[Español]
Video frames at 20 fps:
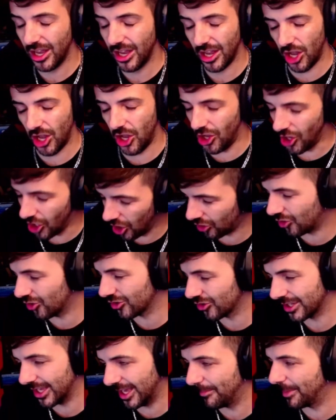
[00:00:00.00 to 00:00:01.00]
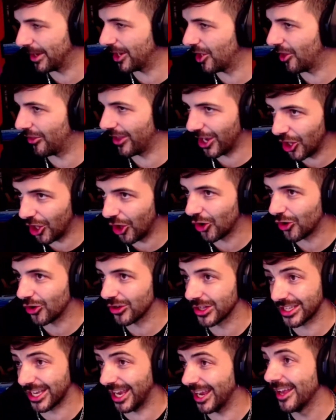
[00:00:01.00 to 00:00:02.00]
Locos, eh, pero de locos.
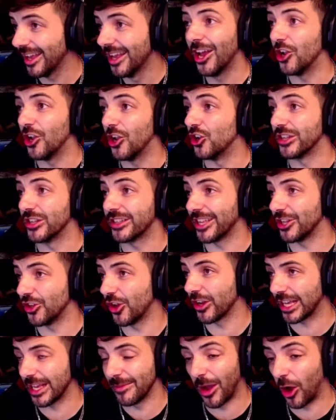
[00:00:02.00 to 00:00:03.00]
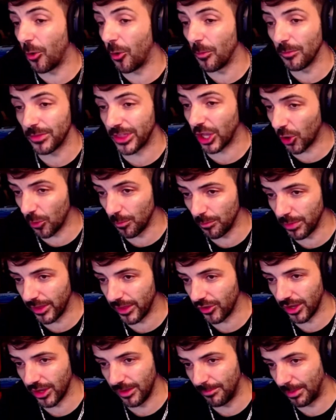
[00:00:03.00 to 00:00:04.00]
Es que lo enseño aquí, me hago tengo un
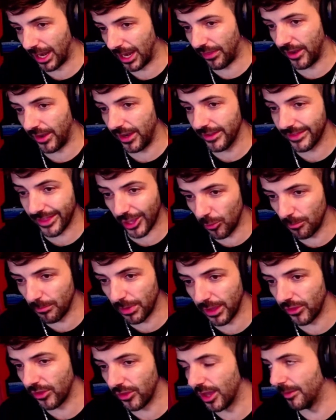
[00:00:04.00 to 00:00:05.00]
vídeo, eh, para hacer, tengo un vídeo,